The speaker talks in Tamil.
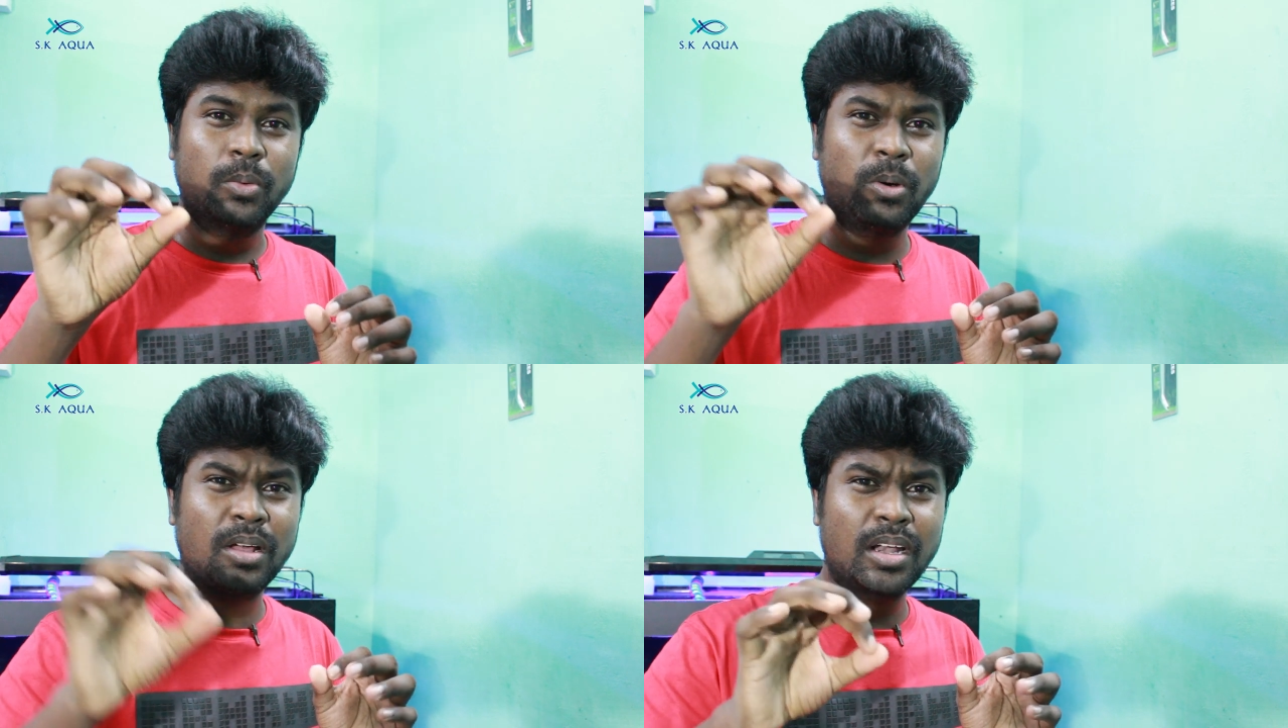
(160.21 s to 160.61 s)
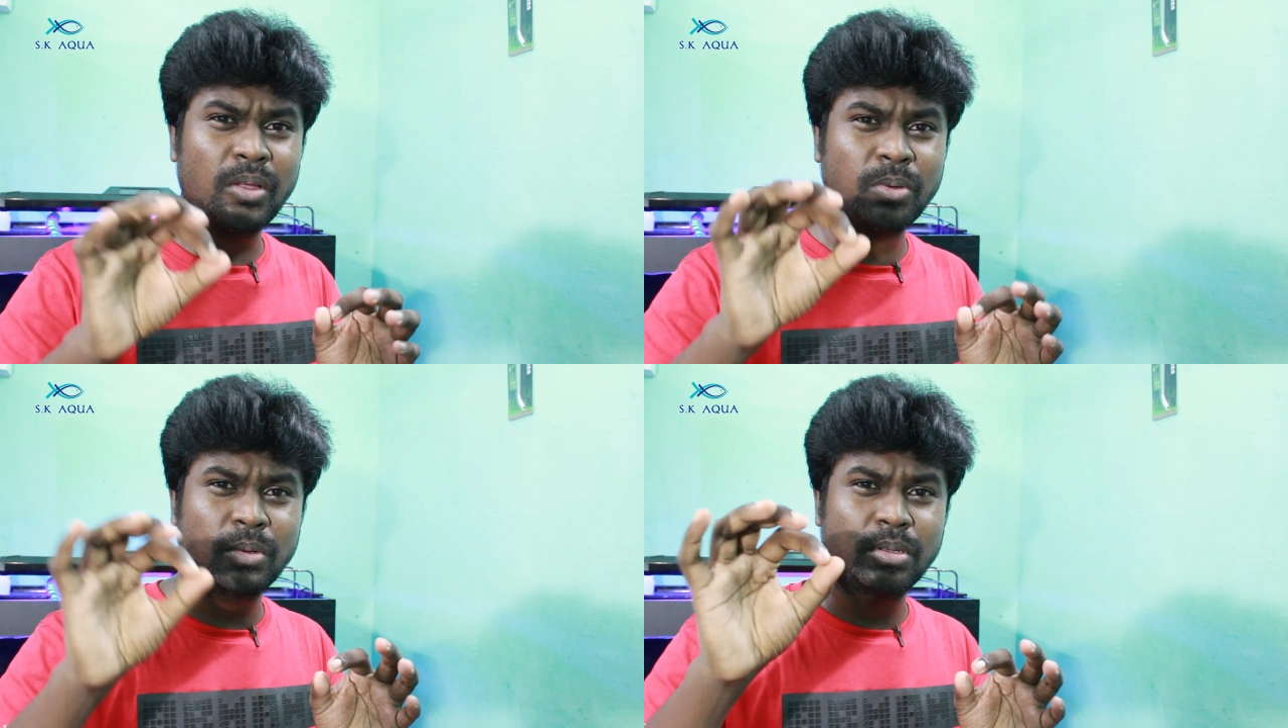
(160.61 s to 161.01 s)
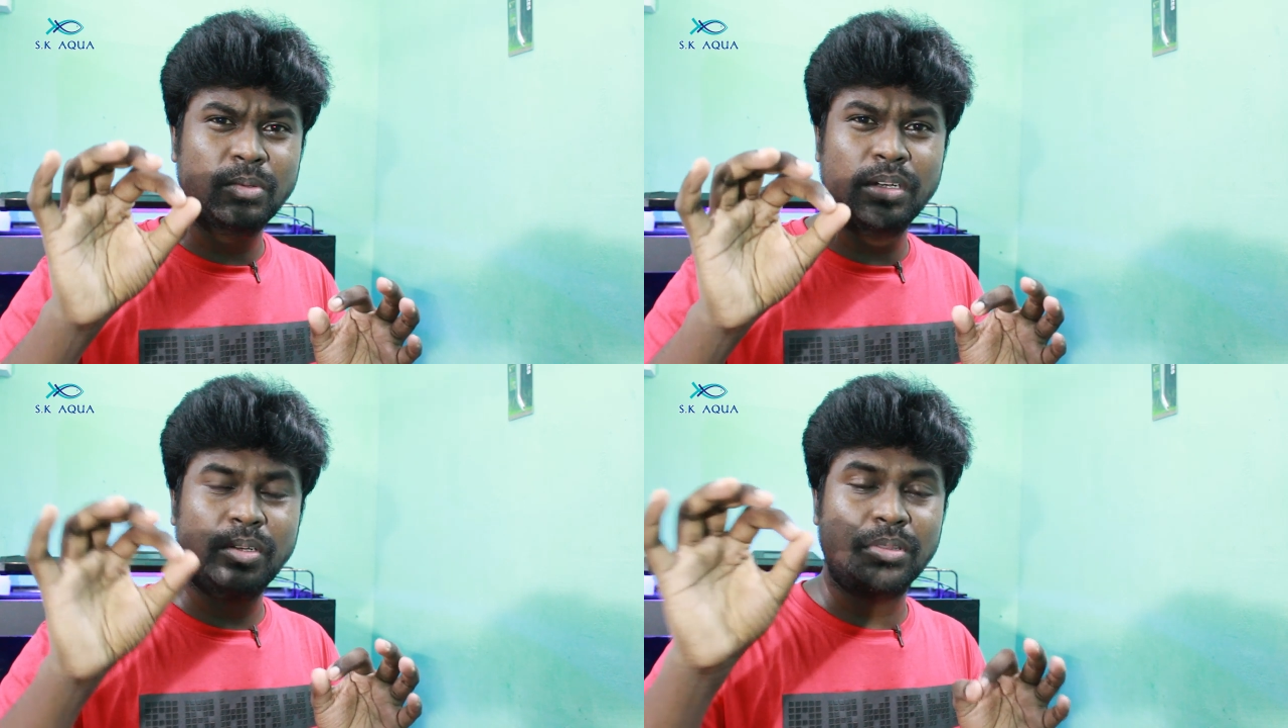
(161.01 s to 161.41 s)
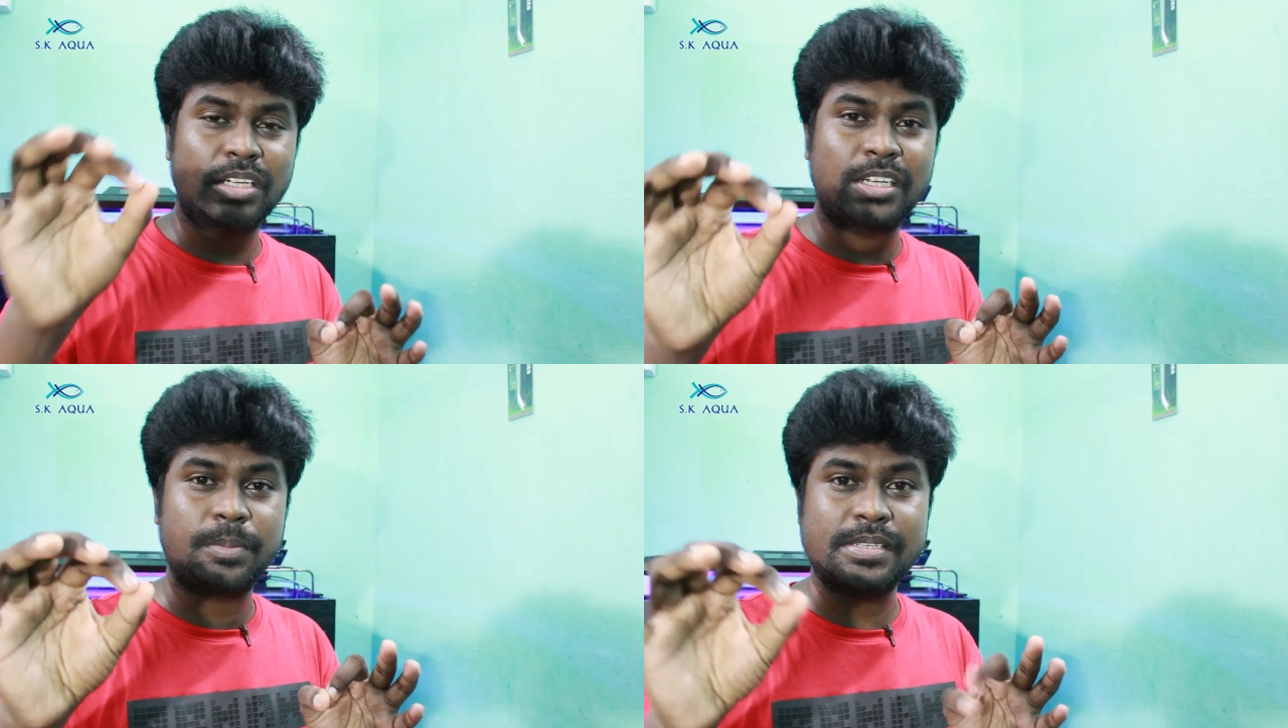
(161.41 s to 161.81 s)
ஓரளவுக்கு ஒரு டுவெண்ட்டி டு
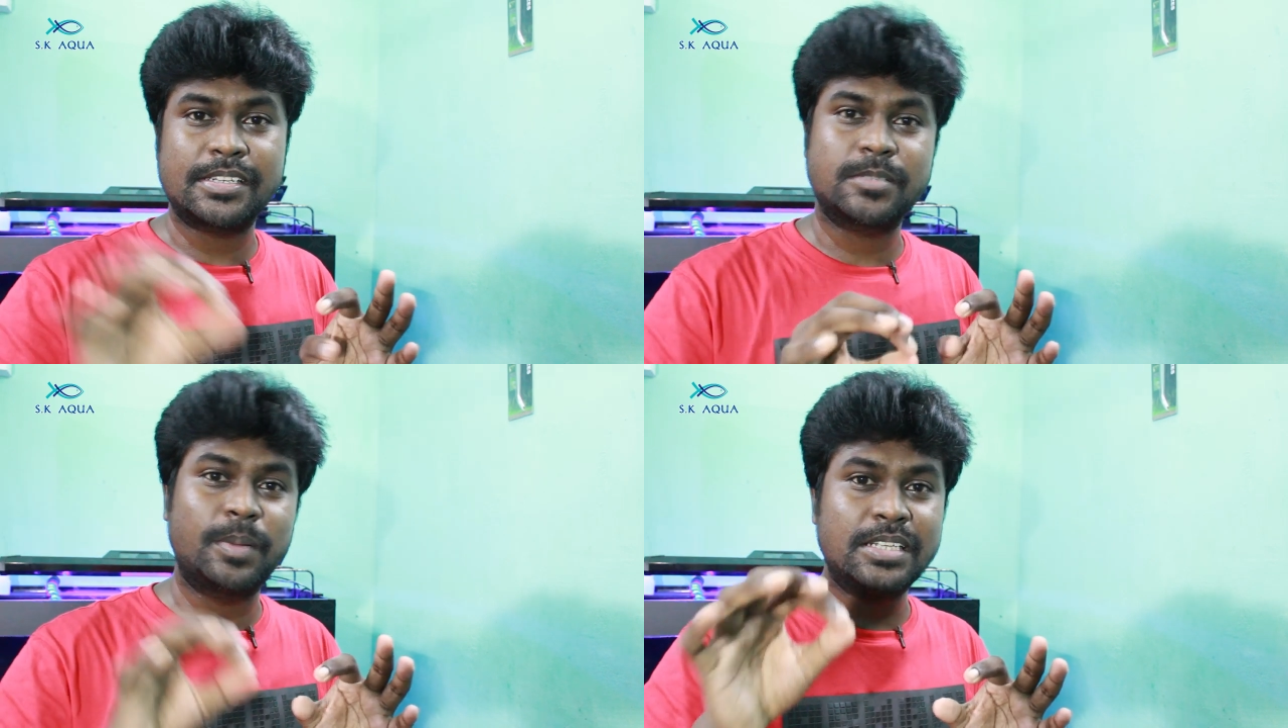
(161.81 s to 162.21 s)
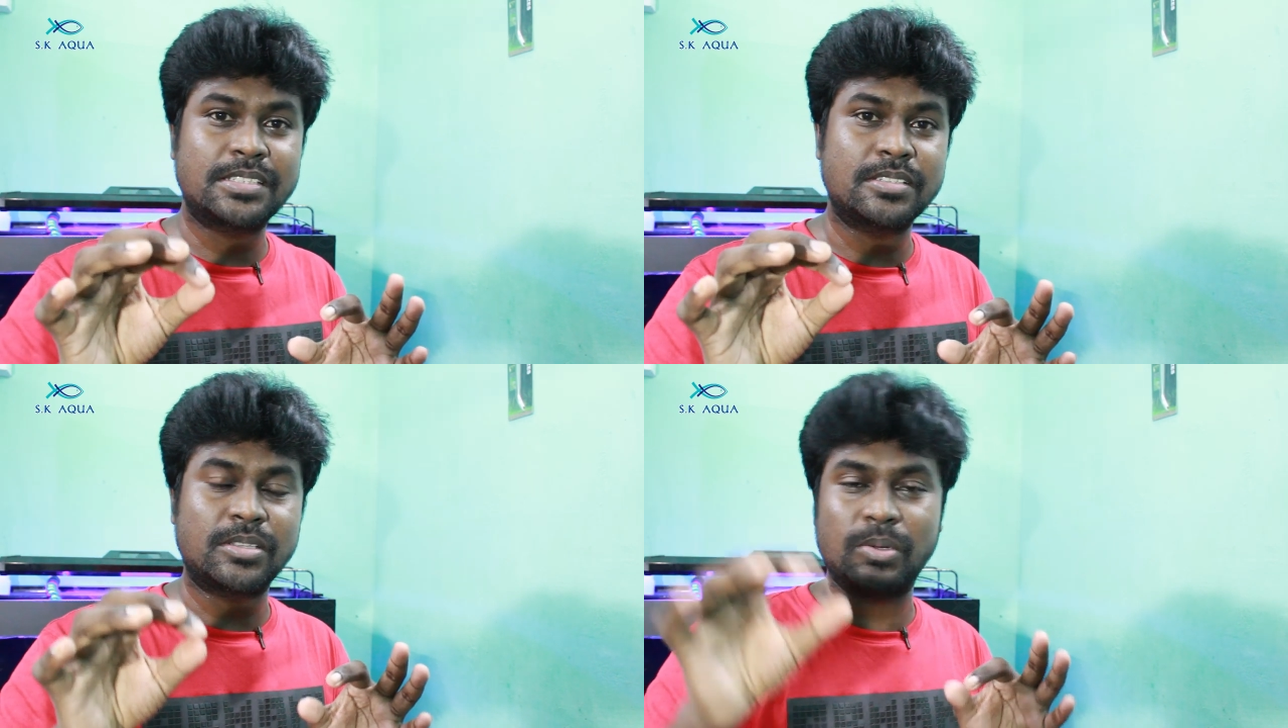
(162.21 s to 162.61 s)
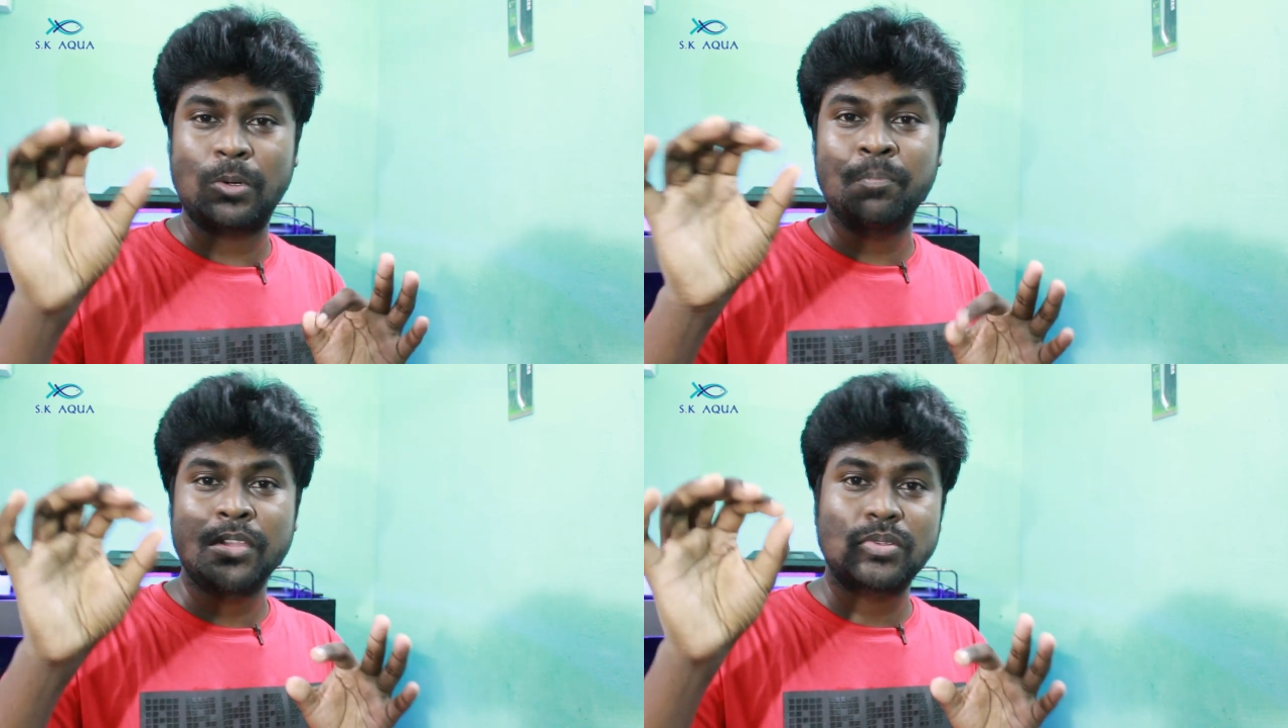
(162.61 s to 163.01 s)
தேர்ட்டி பர்சன்ட் ஸ்மெல்லிங் சென்ஸ் இருக்கும்